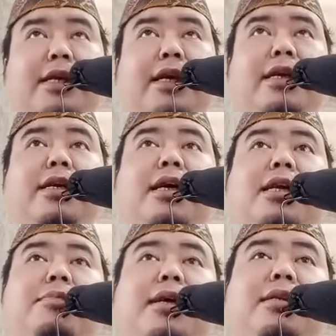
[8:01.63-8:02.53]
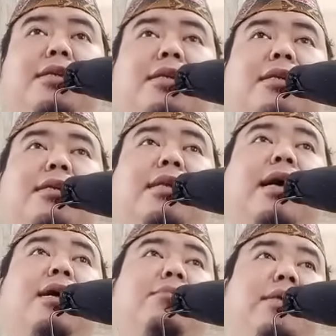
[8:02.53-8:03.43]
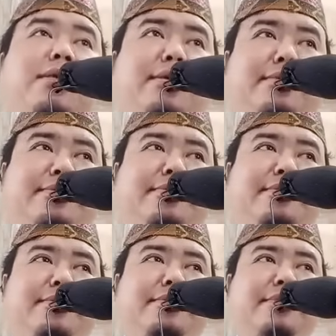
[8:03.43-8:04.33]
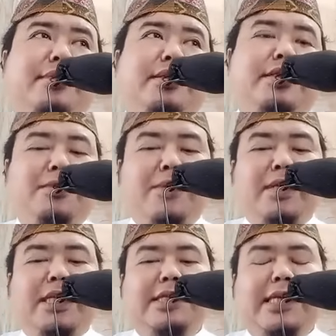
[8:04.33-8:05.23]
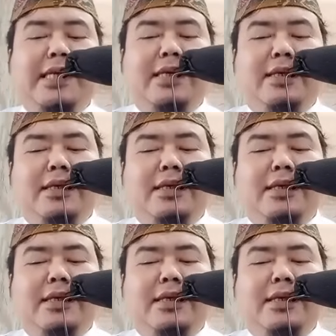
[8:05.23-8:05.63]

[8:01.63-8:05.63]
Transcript: dan kalimat tahmid seperti di sini